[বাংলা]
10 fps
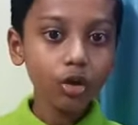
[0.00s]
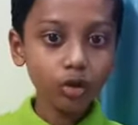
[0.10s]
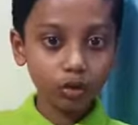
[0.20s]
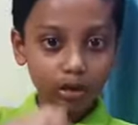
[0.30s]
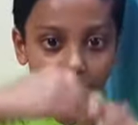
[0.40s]

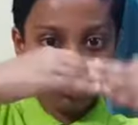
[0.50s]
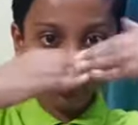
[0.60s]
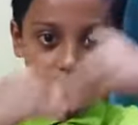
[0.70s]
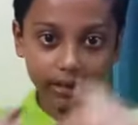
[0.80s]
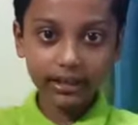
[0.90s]
নদীর
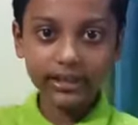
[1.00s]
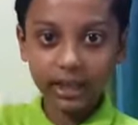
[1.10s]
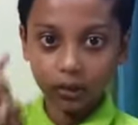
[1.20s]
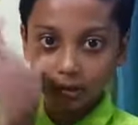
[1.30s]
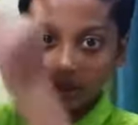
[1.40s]
বুকে
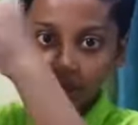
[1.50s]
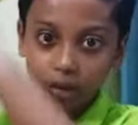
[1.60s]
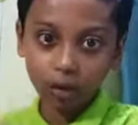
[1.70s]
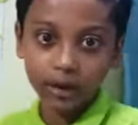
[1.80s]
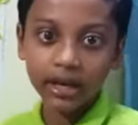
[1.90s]
ঢেউটি
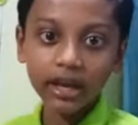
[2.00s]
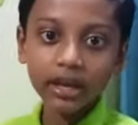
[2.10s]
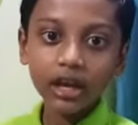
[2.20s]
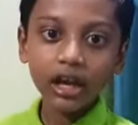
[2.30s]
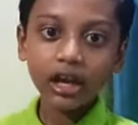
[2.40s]
হয়ে
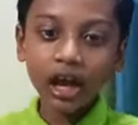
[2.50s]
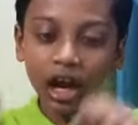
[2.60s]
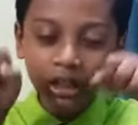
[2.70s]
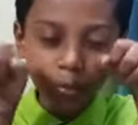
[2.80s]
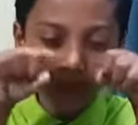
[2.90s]

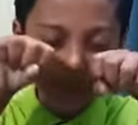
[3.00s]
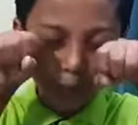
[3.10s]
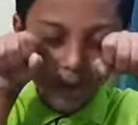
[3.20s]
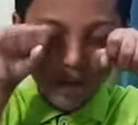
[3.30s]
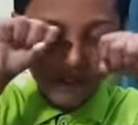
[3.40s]
কাঁদবো
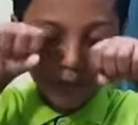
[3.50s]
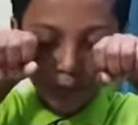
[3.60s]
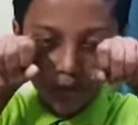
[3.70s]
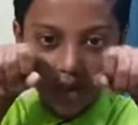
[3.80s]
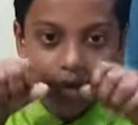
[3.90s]
ফুলে
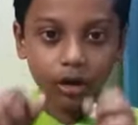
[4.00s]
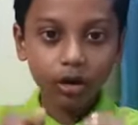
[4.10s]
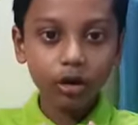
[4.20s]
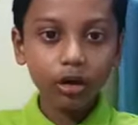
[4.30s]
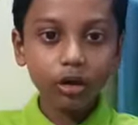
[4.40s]
ফুলে
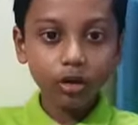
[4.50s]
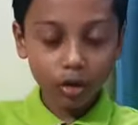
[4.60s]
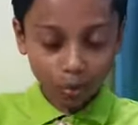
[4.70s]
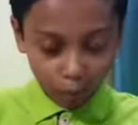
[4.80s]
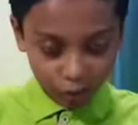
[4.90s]

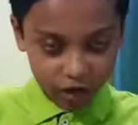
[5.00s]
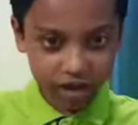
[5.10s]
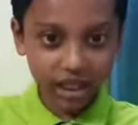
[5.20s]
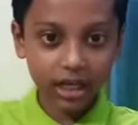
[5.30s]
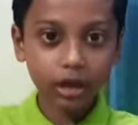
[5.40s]

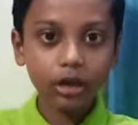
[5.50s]
নমস্কার